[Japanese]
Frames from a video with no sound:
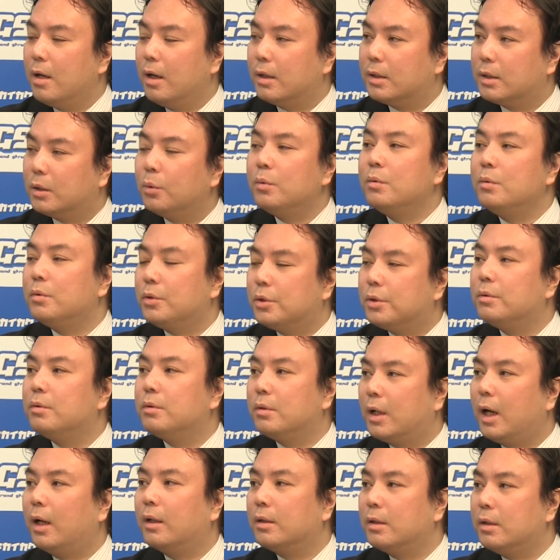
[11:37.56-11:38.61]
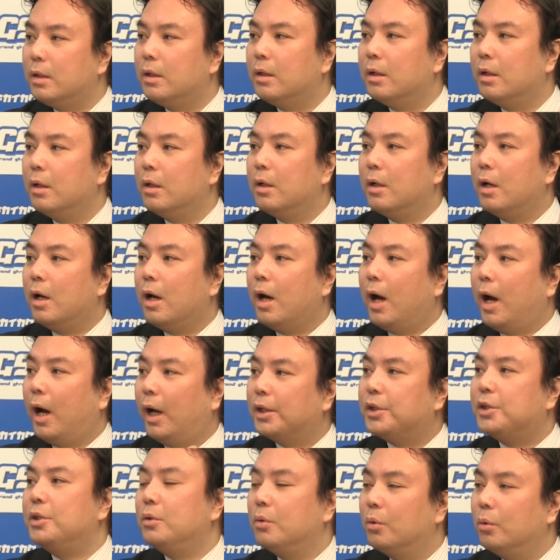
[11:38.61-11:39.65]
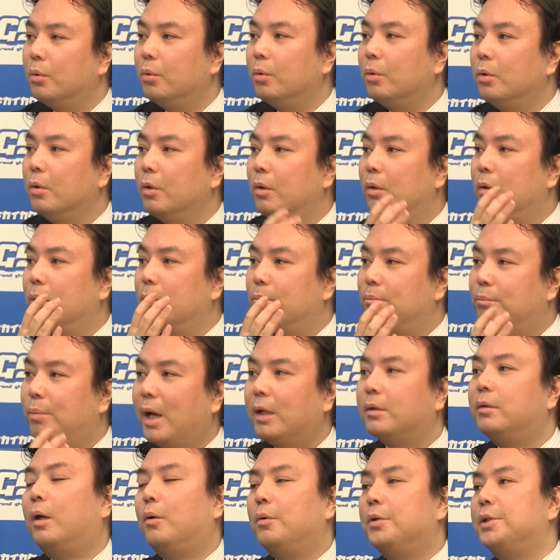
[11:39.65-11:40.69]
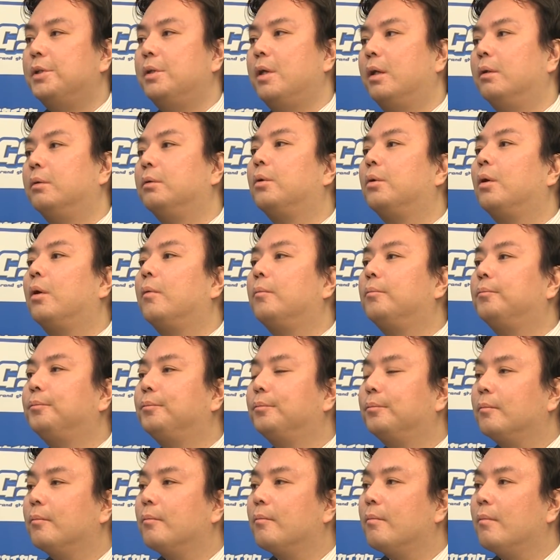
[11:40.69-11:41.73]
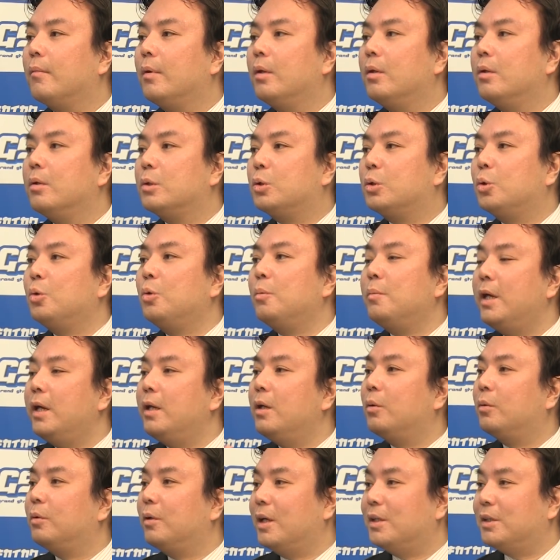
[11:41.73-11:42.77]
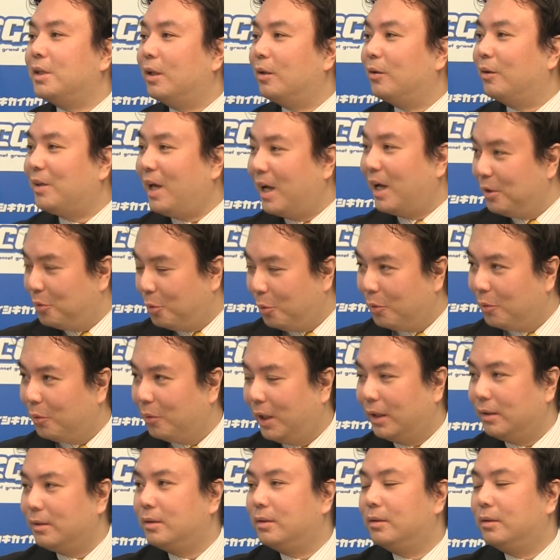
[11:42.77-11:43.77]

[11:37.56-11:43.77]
その瞬間に橋の爆破をしていくとその命令を下したのが大統領なんで